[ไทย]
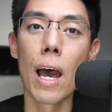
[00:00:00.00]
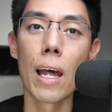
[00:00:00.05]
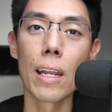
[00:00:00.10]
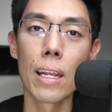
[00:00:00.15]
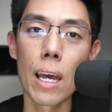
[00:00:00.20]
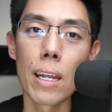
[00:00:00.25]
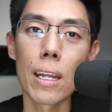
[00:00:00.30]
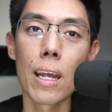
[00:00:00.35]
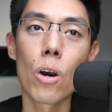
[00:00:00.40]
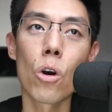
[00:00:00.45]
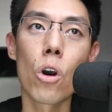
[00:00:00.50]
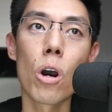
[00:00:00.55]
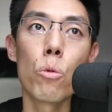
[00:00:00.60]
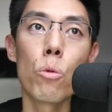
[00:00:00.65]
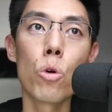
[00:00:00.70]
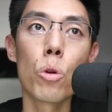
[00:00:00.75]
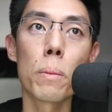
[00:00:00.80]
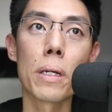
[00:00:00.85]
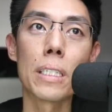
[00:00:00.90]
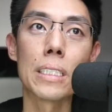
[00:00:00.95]
นัดเอาข้อมู
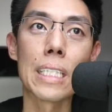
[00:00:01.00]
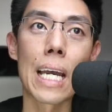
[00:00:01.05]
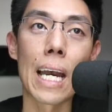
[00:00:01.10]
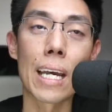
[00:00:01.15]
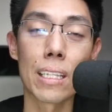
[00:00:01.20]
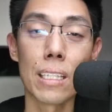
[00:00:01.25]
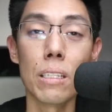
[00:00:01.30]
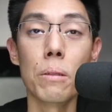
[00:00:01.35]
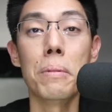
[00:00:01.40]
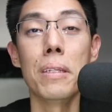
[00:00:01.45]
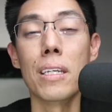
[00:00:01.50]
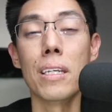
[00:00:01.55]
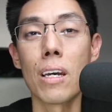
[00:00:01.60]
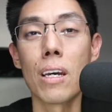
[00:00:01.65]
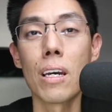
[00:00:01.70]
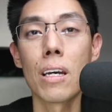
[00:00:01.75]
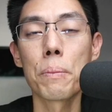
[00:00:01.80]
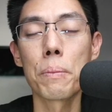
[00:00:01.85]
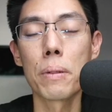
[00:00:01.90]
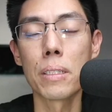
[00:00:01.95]
ลมาจาก DB นะ
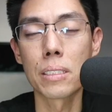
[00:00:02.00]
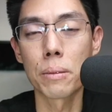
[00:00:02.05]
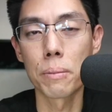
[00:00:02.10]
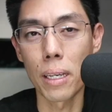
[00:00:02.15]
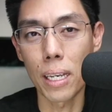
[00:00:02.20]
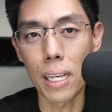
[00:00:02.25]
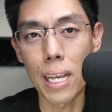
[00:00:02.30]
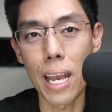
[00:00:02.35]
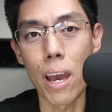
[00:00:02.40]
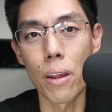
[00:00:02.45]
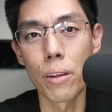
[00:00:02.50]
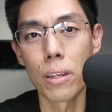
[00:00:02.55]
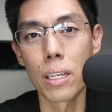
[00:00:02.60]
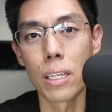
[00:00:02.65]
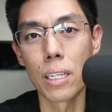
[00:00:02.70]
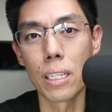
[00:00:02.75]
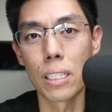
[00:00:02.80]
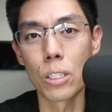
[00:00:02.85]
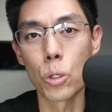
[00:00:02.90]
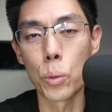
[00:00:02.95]
เป็นสำนักข่าวใน
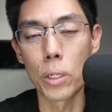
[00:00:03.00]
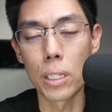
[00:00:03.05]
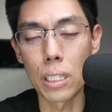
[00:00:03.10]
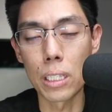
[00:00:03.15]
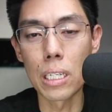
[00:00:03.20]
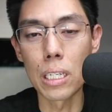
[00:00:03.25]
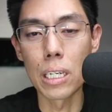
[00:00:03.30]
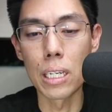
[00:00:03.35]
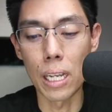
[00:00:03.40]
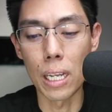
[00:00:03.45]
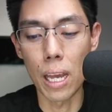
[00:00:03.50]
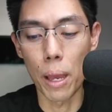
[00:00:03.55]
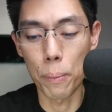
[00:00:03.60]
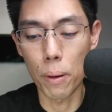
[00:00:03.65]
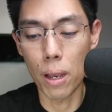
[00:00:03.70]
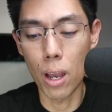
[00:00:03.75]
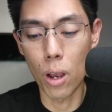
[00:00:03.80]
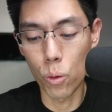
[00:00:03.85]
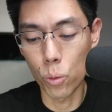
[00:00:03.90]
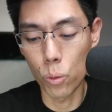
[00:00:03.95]
Twitter นะครับ
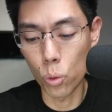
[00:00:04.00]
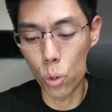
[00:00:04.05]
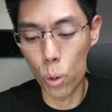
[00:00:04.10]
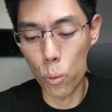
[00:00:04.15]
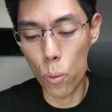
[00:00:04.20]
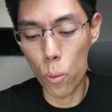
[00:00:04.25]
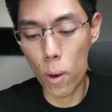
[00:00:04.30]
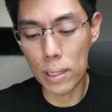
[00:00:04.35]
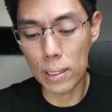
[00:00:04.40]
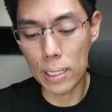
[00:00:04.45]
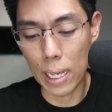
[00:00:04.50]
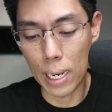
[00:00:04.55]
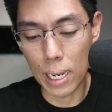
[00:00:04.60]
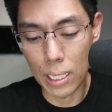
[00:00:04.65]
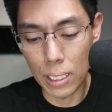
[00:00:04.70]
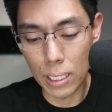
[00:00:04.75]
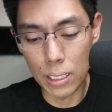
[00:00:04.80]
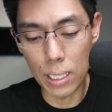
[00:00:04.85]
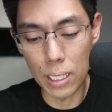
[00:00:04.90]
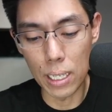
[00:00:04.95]
เขารวมมาว่าแต่ละ
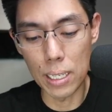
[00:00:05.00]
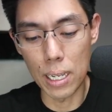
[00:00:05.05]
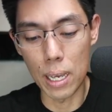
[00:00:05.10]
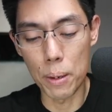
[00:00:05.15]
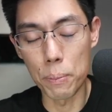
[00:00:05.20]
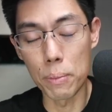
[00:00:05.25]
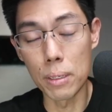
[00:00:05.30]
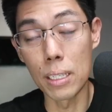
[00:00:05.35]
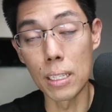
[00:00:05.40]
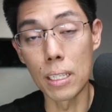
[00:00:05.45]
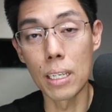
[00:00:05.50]
เดือนเนี่ยมี